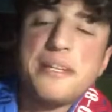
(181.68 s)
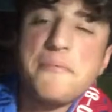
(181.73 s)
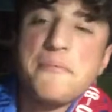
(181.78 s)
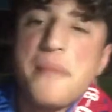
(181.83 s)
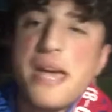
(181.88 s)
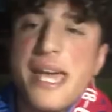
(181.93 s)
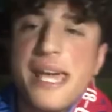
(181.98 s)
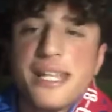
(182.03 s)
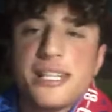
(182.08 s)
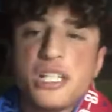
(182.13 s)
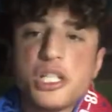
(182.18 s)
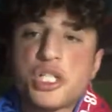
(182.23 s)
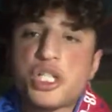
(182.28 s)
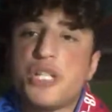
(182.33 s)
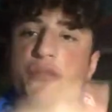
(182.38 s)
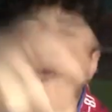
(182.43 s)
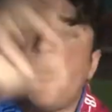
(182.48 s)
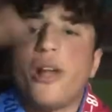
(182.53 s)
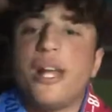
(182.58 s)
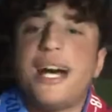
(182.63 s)
e merda,
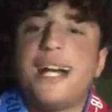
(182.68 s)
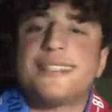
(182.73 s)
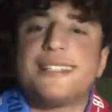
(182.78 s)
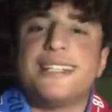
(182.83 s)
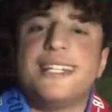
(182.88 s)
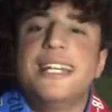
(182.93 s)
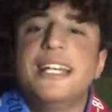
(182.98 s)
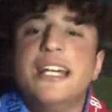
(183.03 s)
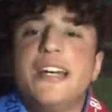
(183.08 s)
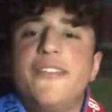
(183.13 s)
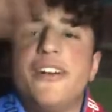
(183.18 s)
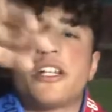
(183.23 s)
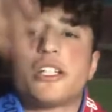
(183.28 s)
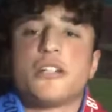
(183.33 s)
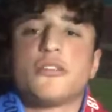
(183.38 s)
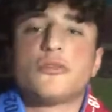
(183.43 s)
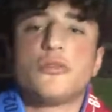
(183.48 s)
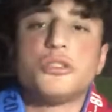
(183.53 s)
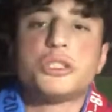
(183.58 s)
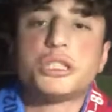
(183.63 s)
scivolate,
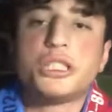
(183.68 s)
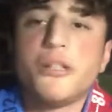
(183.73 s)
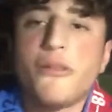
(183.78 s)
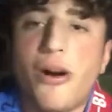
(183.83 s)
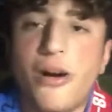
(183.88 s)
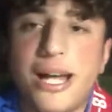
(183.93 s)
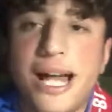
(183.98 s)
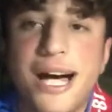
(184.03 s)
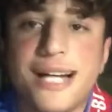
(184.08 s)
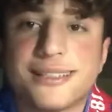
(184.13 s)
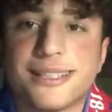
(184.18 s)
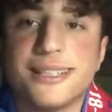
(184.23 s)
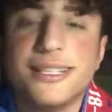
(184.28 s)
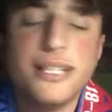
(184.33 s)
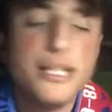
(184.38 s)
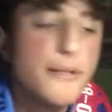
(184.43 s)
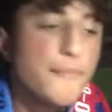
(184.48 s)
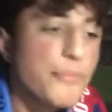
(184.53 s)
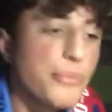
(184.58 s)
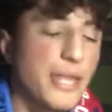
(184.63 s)
faceva solo scivolata,
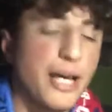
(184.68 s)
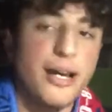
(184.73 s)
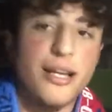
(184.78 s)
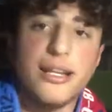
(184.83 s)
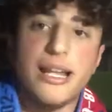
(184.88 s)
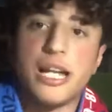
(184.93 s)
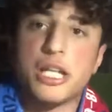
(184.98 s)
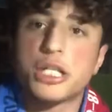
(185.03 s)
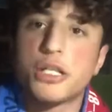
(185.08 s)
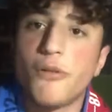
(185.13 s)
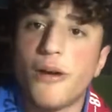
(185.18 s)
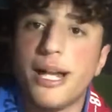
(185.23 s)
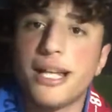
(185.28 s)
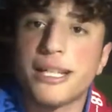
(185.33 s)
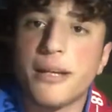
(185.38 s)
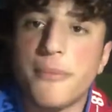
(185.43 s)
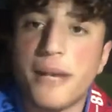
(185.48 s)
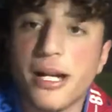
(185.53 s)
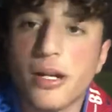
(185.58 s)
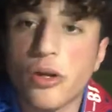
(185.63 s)
eh, la
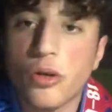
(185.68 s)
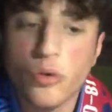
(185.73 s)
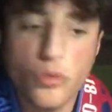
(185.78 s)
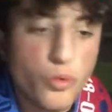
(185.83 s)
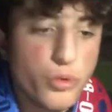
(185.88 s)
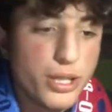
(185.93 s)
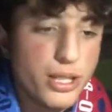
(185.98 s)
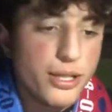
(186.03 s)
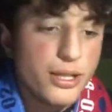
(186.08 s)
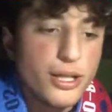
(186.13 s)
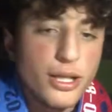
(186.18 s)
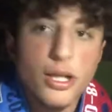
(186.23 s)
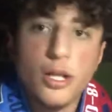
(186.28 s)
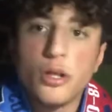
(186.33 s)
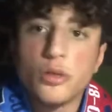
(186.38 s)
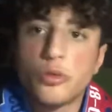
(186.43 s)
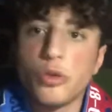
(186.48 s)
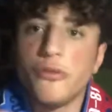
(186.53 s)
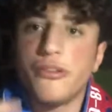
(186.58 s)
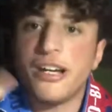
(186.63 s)
scivolata a Mario Rui,
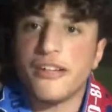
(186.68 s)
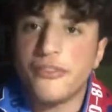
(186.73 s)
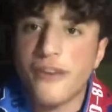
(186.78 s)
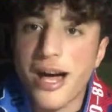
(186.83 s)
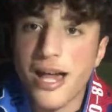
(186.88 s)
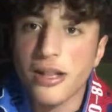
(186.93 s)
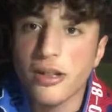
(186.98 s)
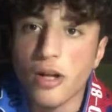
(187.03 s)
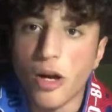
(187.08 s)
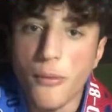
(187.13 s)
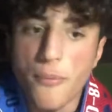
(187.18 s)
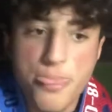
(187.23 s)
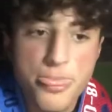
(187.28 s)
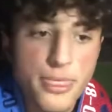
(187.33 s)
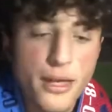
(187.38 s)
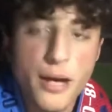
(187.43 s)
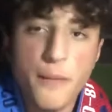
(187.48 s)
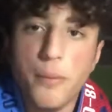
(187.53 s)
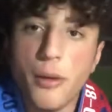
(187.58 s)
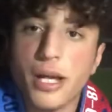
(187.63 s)
tu fai fallo,
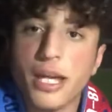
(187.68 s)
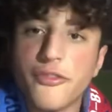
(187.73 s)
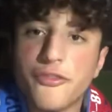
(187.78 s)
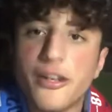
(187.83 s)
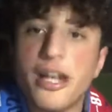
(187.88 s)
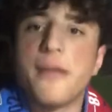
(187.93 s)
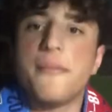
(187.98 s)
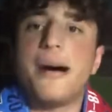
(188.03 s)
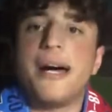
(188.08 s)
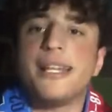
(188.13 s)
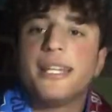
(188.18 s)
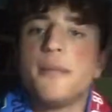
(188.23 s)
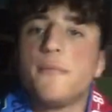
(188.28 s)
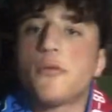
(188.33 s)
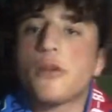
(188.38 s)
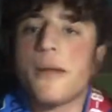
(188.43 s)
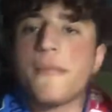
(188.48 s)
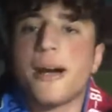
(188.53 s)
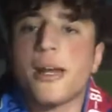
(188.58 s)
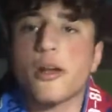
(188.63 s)
poi che fai, mandi
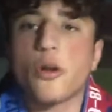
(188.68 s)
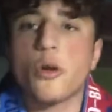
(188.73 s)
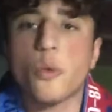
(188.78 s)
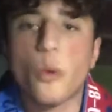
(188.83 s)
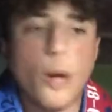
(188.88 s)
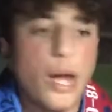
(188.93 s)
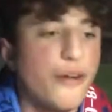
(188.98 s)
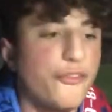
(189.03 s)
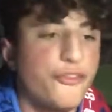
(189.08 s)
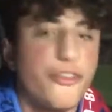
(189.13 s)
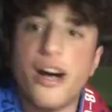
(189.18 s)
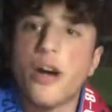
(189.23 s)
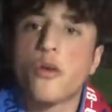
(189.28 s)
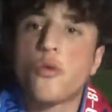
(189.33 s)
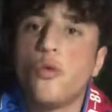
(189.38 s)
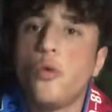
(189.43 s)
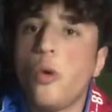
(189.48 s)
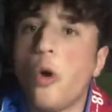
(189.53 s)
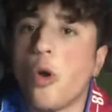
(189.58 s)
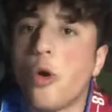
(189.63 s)
pure Mario Rui a
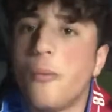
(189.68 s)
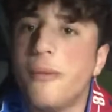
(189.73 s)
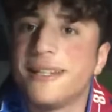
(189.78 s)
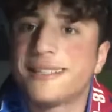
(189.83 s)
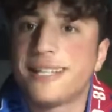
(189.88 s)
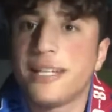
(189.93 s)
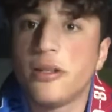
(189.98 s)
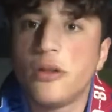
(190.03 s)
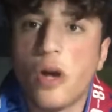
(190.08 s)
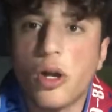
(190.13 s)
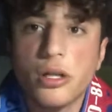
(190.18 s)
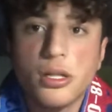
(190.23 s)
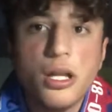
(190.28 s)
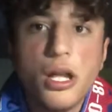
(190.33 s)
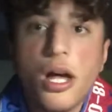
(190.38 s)
fanculo come se non...